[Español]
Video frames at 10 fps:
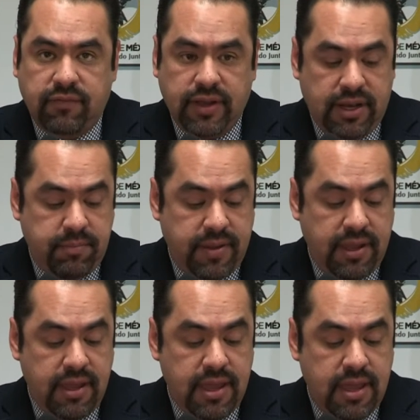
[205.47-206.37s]

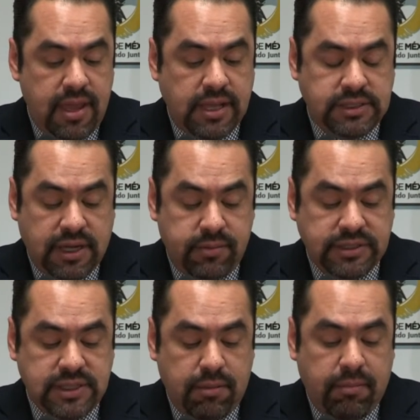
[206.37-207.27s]
Felipe
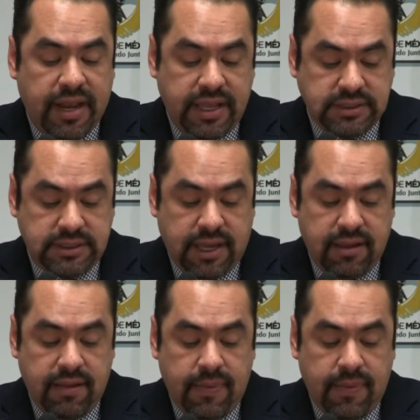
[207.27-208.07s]
Chávez Valencia